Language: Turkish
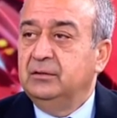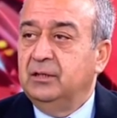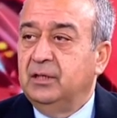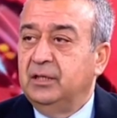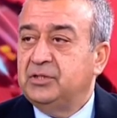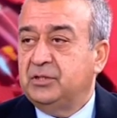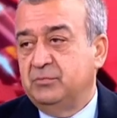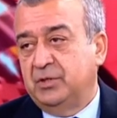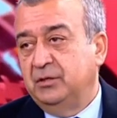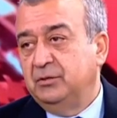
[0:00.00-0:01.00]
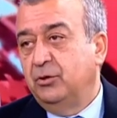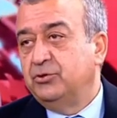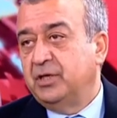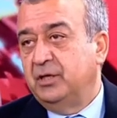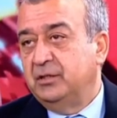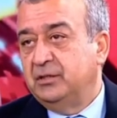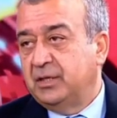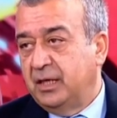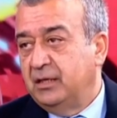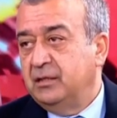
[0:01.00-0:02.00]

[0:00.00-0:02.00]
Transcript: e, hiç kimsenin önceliği değil.